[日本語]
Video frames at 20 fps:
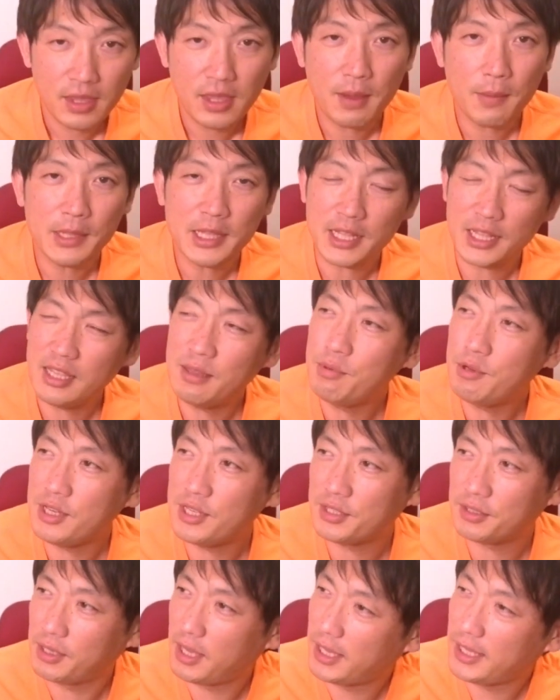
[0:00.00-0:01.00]
いや、また
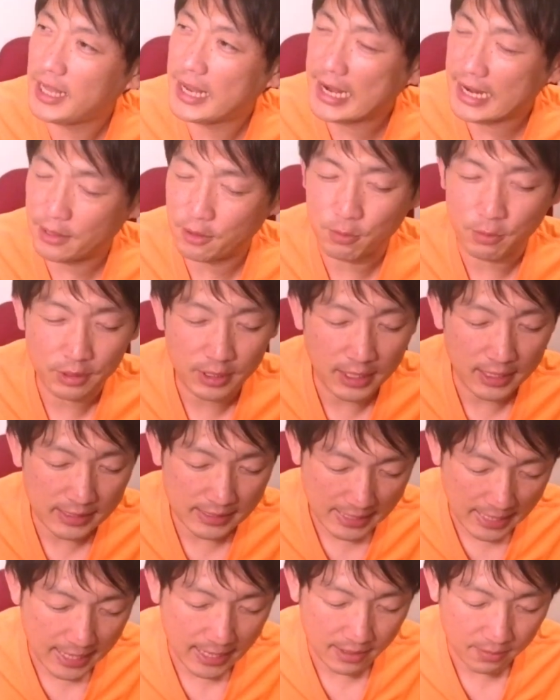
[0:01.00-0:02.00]
ディープキス聞きたいなと思ってで
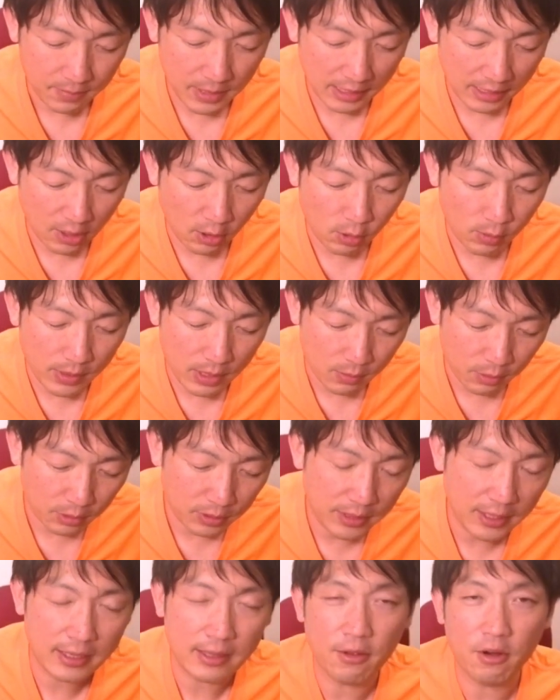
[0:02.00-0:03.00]
すね、まあ1曲目に
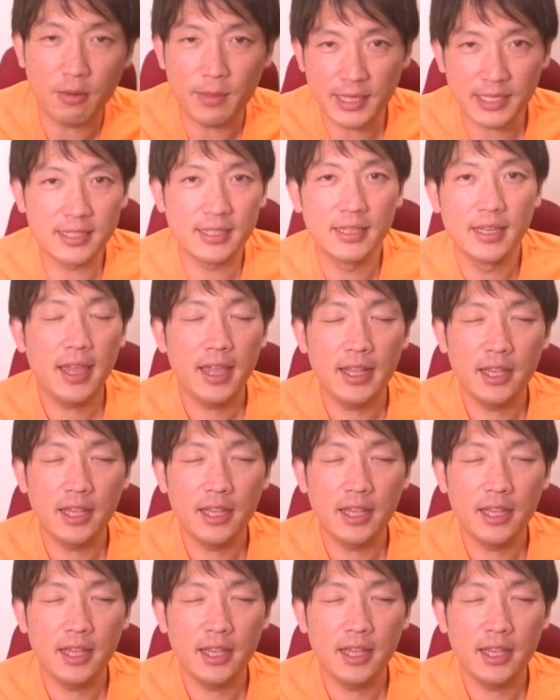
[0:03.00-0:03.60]
持ってきております。